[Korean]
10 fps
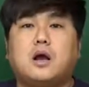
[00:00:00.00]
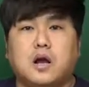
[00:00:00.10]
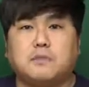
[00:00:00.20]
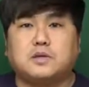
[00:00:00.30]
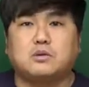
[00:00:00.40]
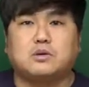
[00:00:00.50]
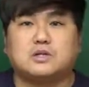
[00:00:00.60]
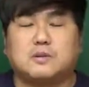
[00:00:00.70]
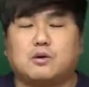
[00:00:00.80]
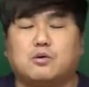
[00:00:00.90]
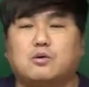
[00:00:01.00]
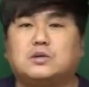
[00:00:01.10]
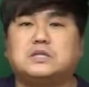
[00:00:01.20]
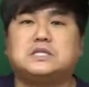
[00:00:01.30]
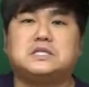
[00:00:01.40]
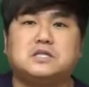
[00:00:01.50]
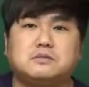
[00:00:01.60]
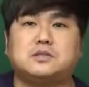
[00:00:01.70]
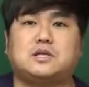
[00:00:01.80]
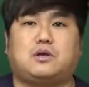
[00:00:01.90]
깜짝 놀라지 말고
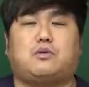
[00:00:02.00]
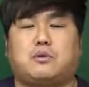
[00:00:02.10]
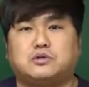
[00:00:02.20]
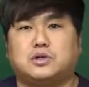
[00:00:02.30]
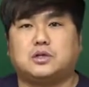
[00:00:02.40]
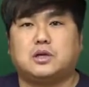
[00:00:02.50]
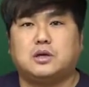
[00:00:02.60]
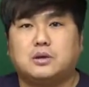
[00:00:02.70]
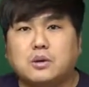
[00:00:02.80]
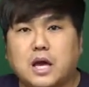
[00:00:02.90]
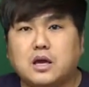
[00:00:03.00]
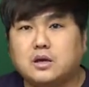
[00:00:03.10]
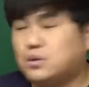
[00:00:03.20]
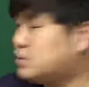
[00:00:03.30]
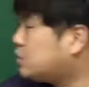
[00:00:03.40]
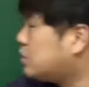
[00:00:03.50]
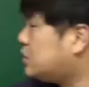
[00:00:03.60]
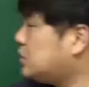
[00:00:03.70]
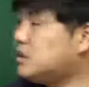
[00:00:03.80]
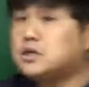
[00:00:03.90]
지금 제대로 외우셔야 돼. 오케이? 요
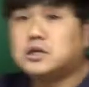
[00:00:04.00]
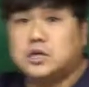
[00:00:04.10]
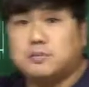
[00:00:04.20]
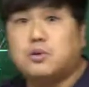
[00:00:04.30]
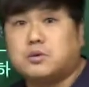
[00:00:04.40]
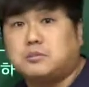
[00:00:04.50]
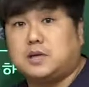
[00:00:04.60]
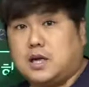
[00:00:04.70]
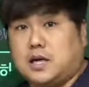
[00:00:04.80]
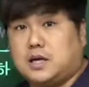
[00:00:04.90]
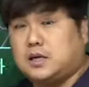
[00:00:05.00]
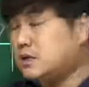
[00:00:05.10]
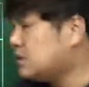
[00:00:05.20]
정도는 기본입니다.